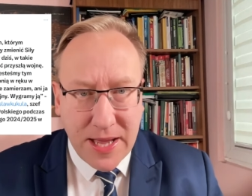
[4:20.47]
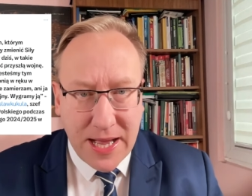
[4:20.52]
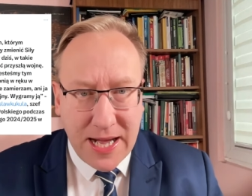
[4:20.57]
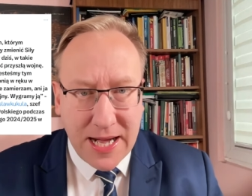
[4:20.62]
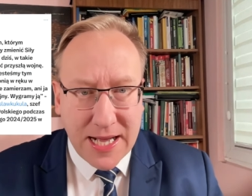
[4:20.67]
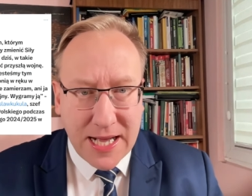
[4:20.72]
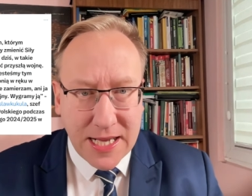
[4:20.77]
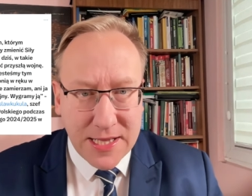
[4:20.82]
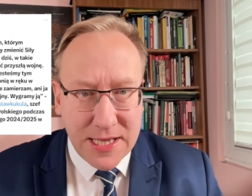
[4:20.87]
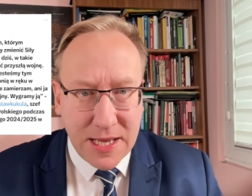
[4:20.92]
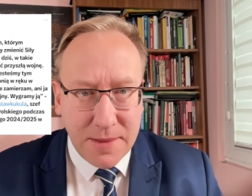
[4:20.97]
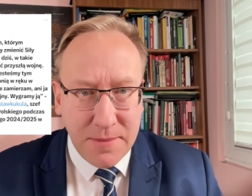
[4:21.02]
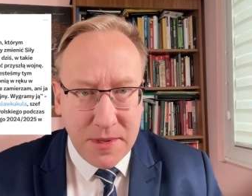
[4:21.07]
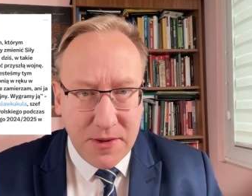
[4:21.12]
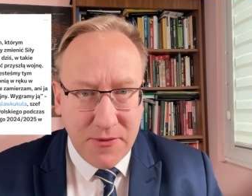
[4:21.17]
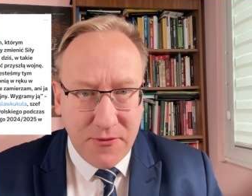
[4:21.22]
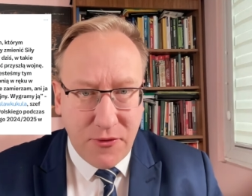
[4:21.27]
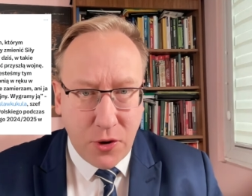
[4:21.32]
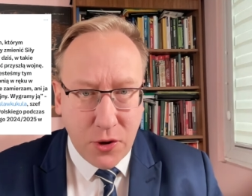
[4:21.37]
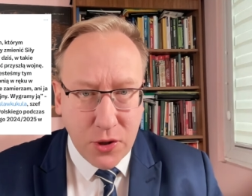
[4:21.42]

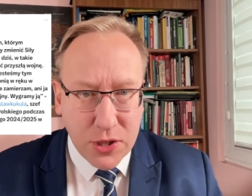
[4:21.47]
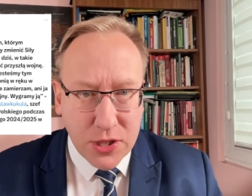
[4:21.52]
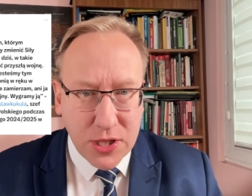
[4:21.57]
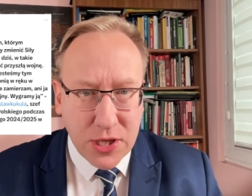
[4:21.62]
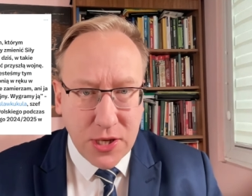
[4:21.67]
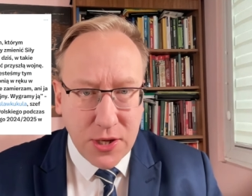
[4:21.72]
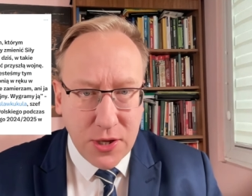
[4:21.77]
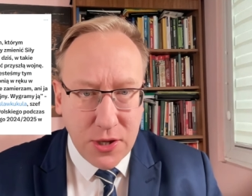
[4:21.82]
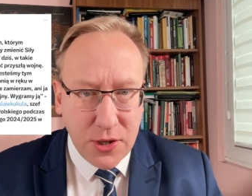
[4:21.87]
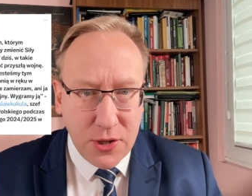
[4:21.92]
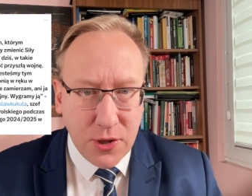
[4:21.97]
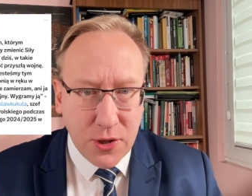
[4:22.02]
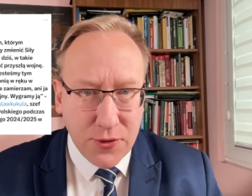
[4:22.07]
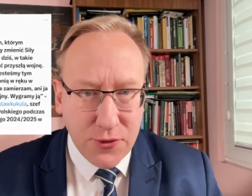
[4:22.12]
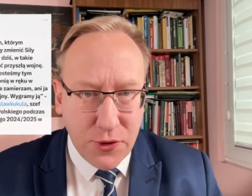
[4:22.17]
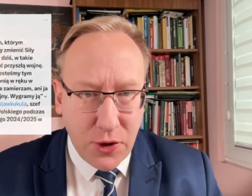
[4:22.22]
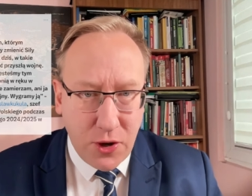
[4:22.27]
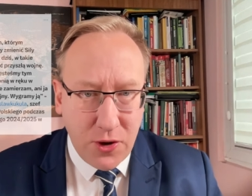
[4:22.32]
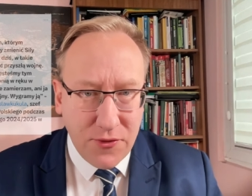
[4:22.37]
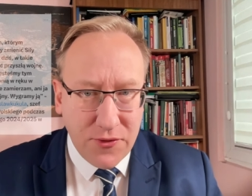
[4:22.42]
Akademii Wojsk
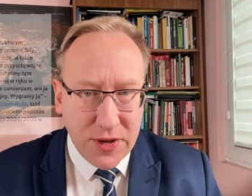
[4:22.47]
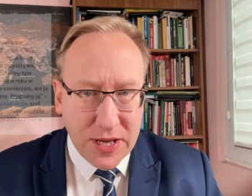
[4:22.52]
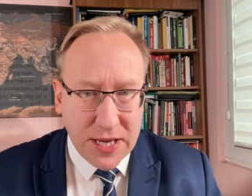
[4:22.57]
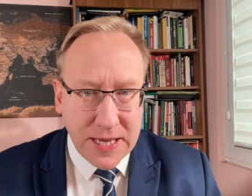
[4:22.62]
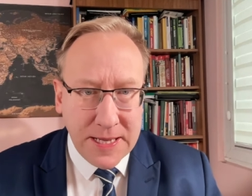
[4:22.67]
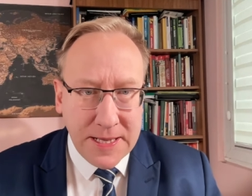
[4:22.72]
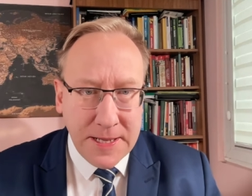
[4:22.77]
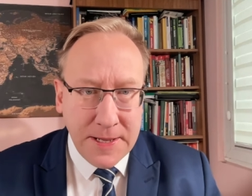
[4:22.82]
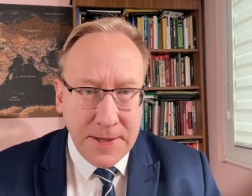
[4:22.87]
Lądowych.